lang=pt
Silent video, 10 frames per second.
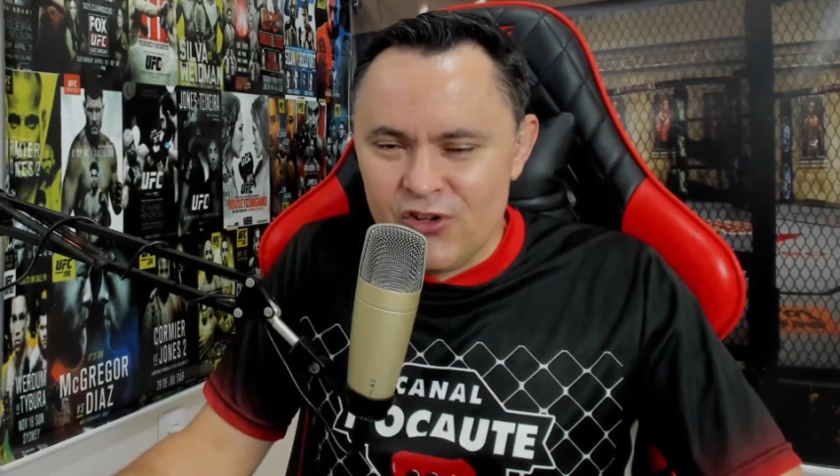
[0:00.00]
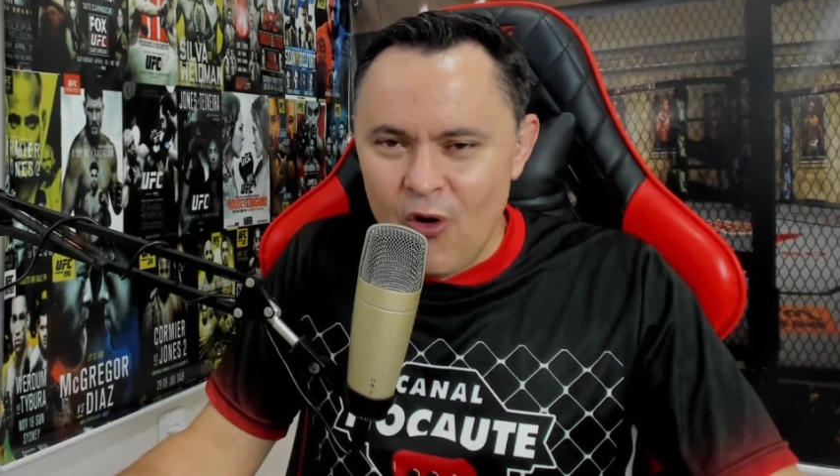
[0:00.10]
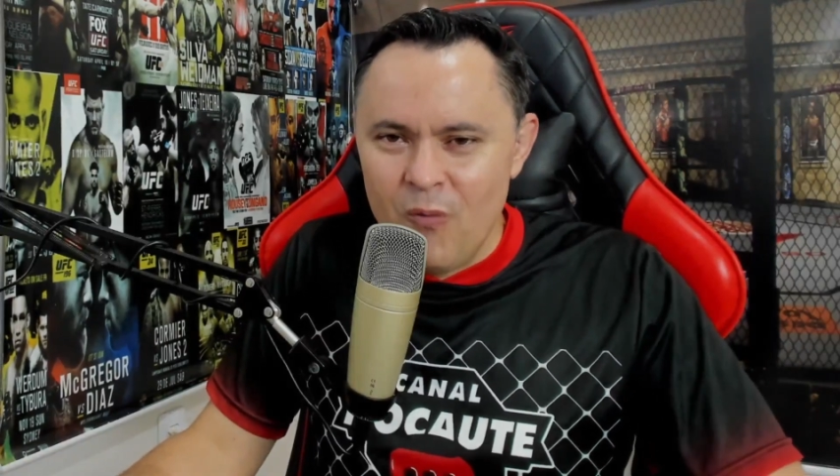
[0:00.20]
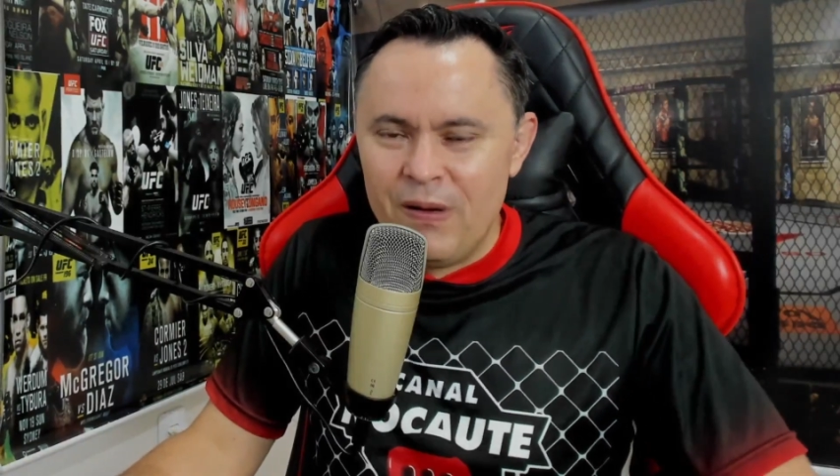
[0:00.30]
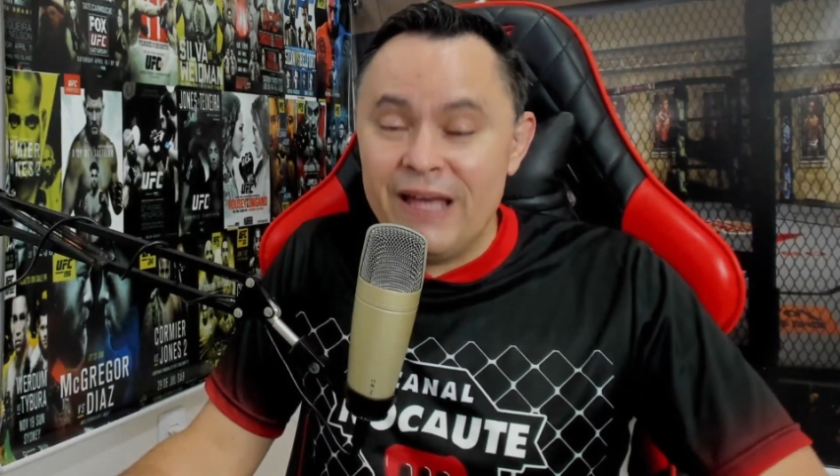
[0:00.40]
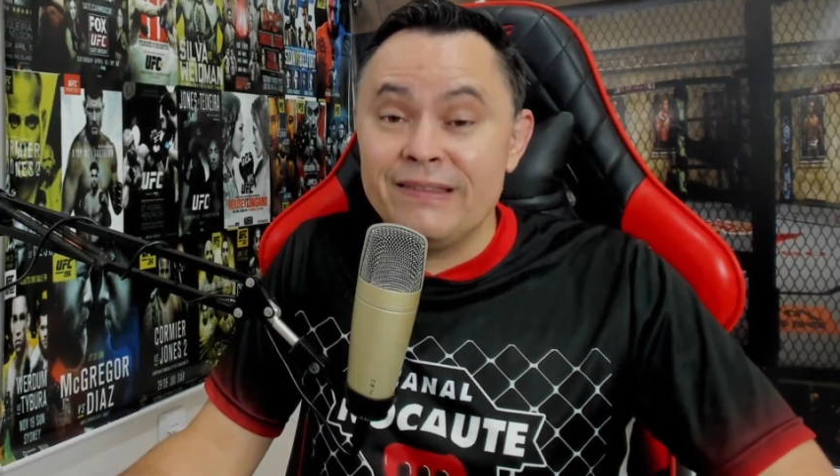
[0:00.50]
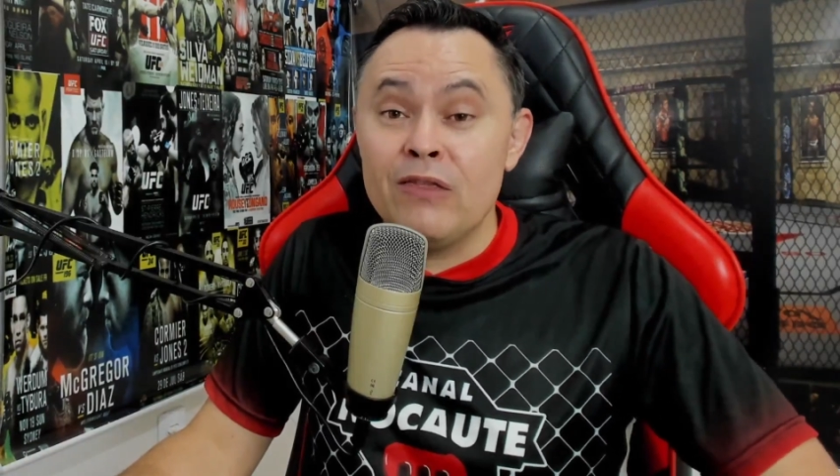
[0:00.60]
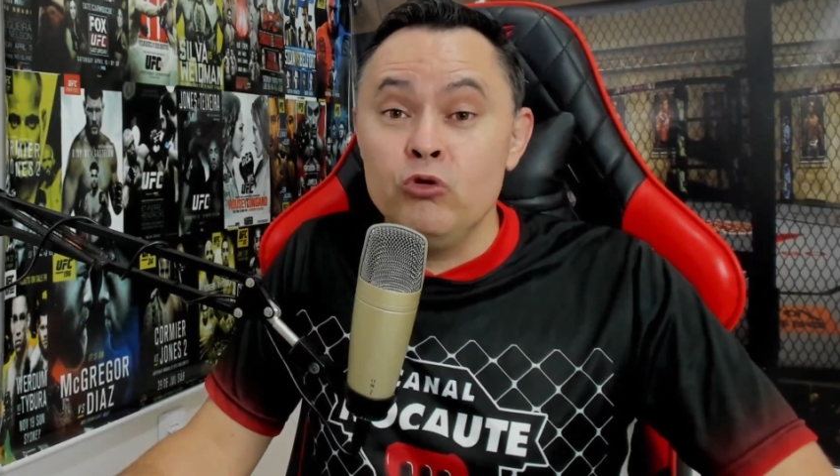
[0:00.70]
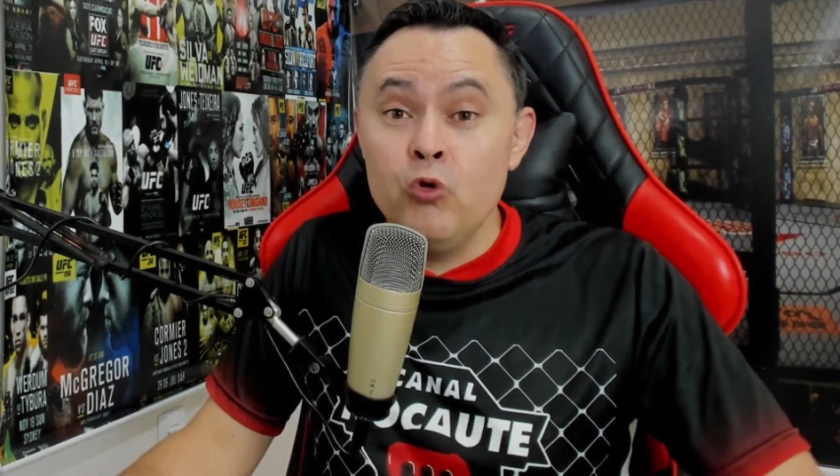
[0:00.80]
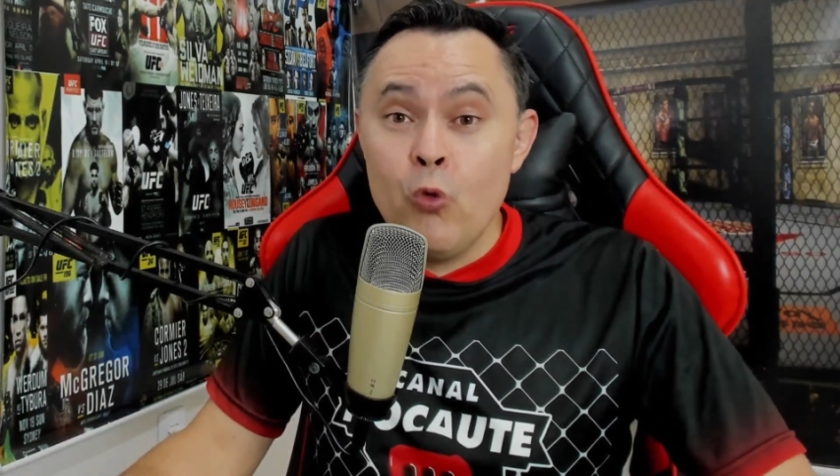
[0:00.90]
completa
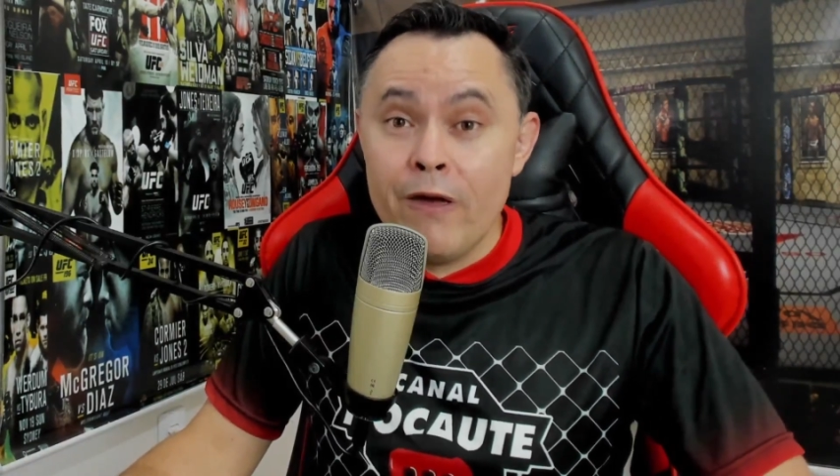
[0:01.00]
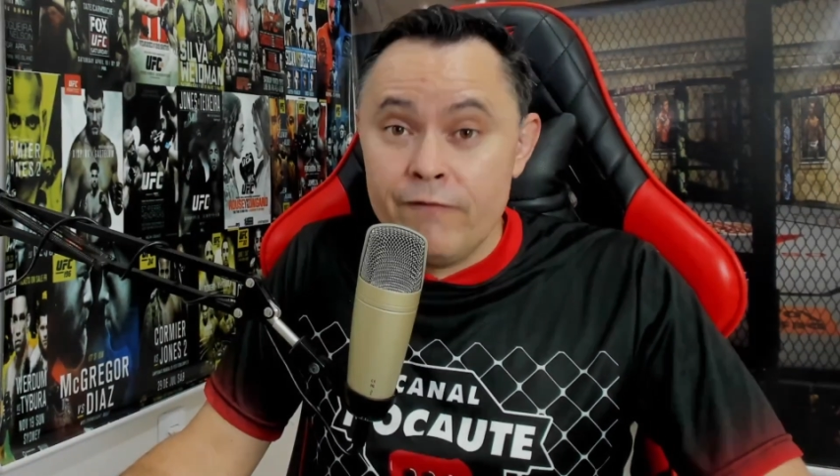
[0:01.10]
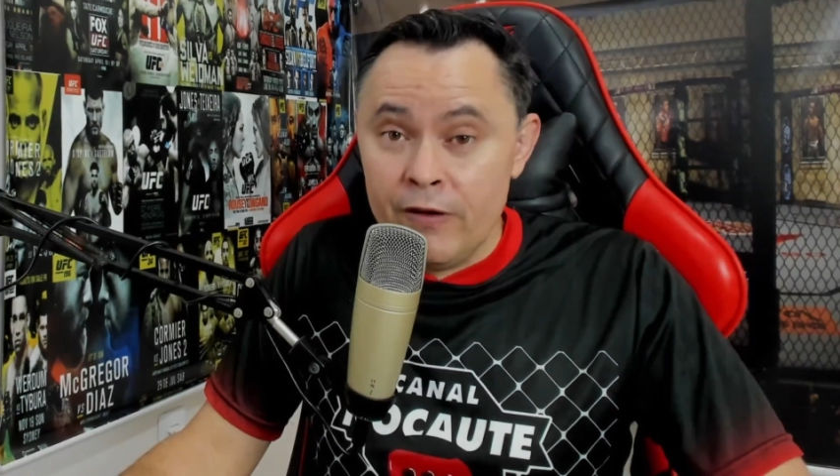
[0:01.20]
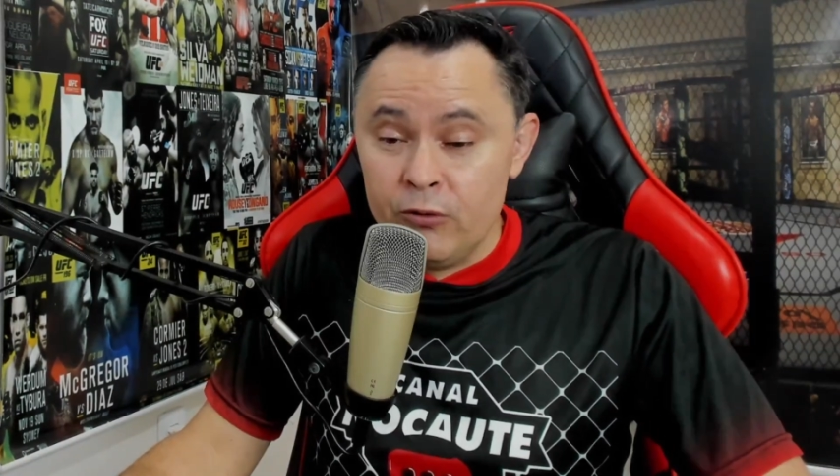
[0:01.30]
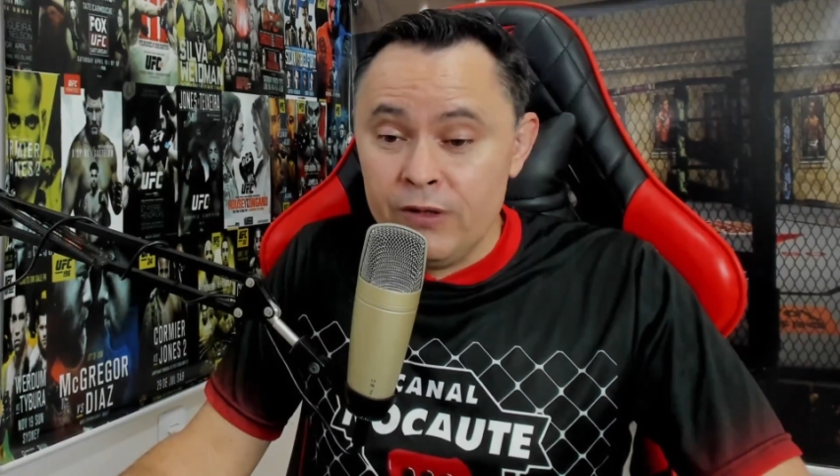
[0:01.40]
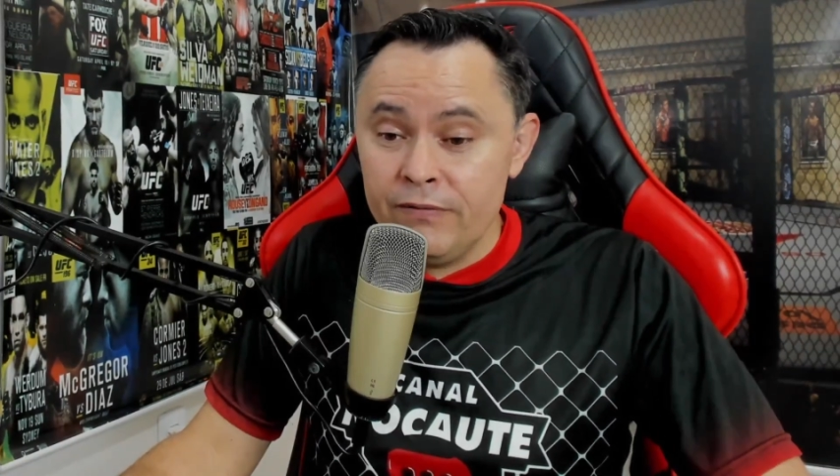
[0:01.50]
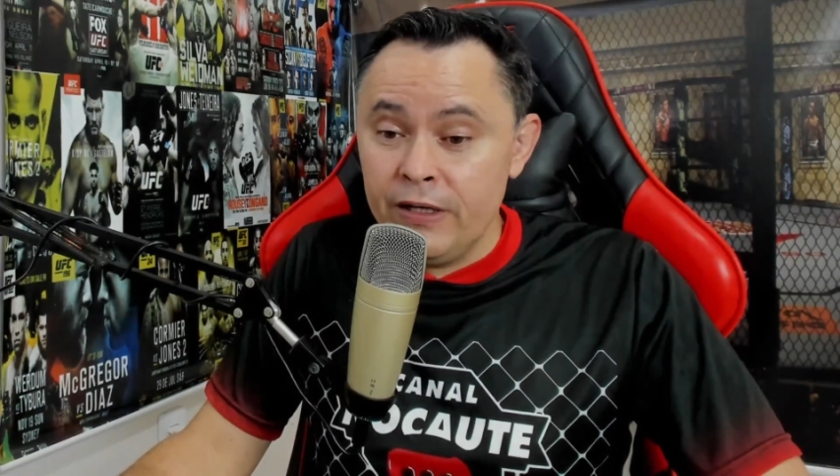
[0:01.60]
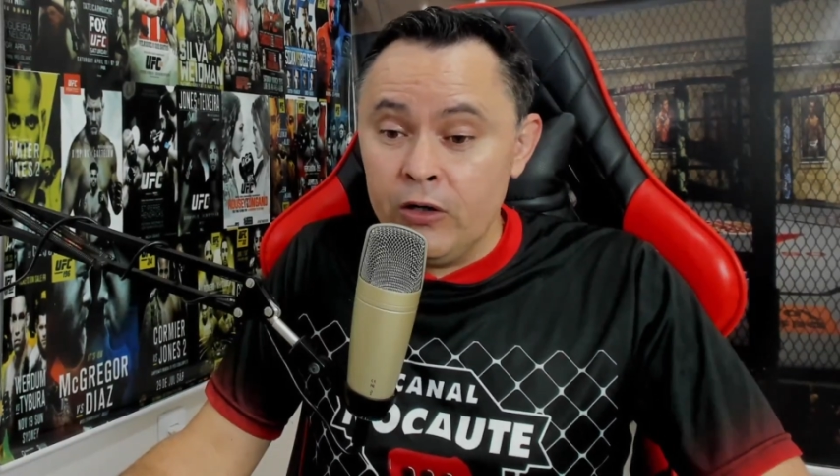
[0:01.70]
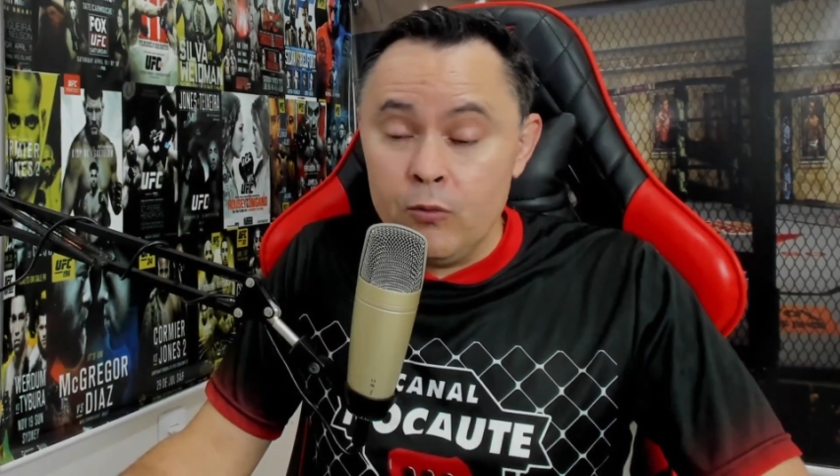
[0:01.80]
do evento inteiro.